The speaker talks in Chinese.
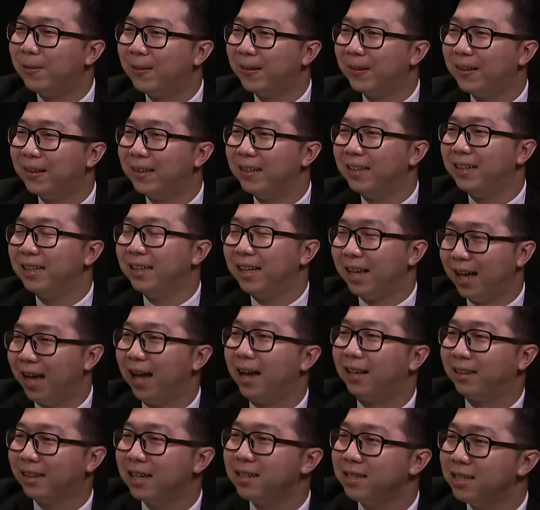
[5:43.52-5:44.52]
哦
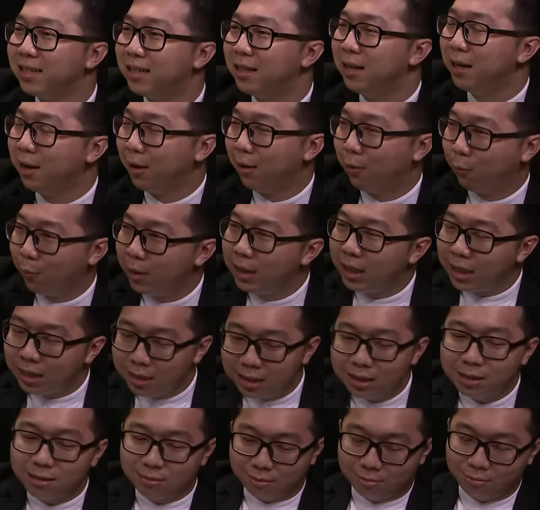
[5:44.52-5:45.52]
啊，但是问题
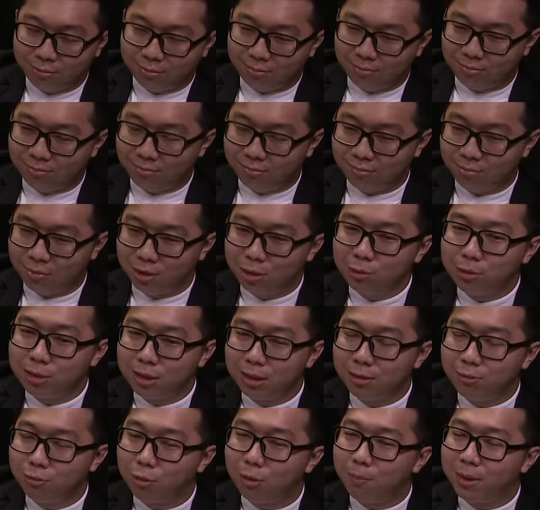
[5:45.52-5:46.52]
是，就
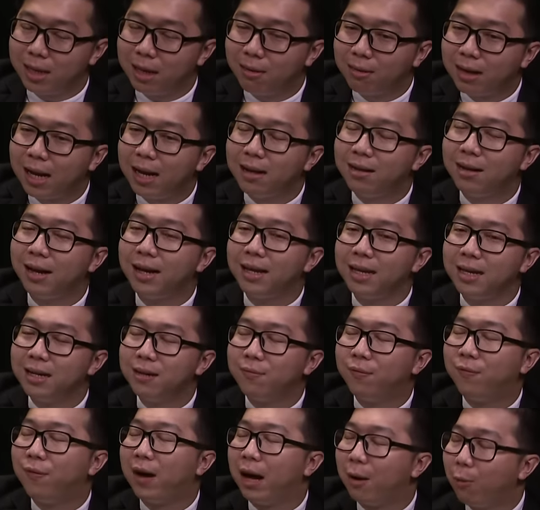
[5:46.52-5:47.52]
是我们要看那一个
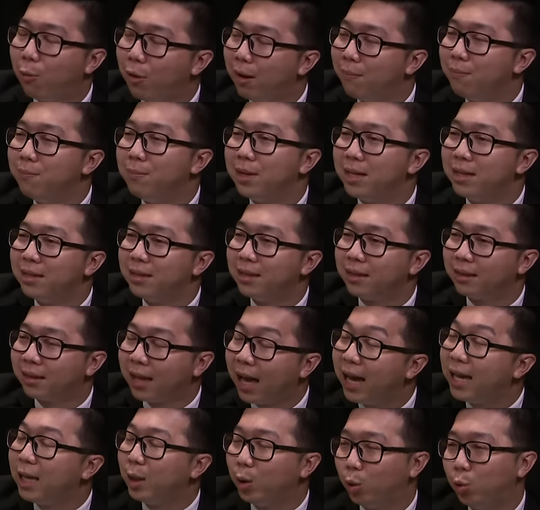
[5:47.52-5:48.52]
法官们的
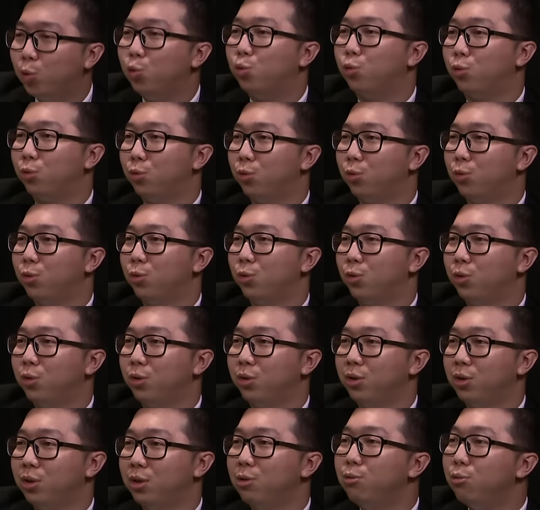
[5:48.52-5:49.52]
态度
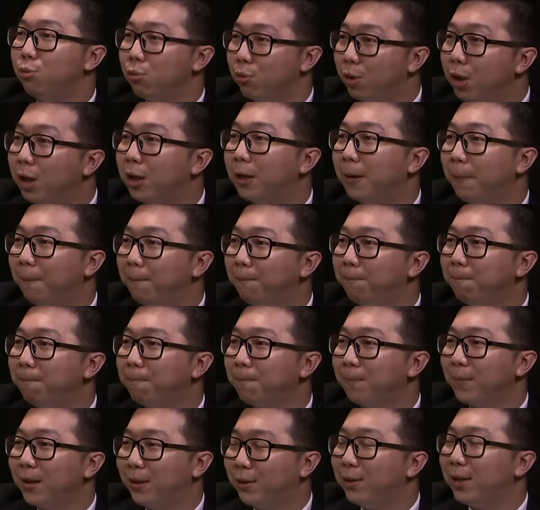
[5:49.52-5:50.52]
是如何。的
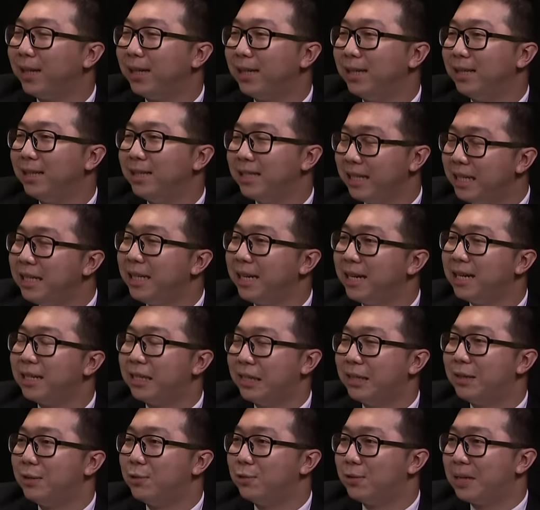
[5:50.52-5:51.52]
态度对这一点也
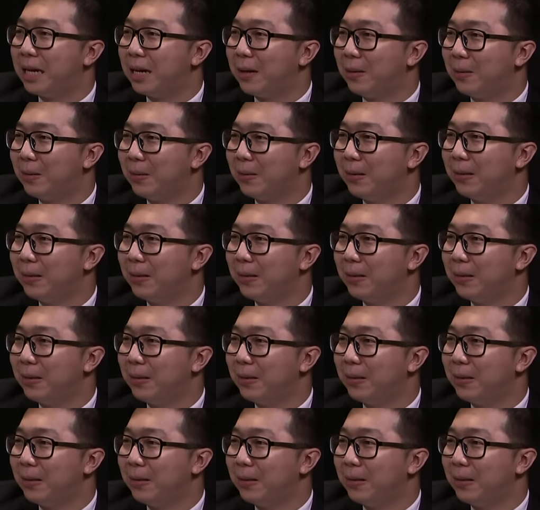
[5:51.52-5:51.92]
是很重要。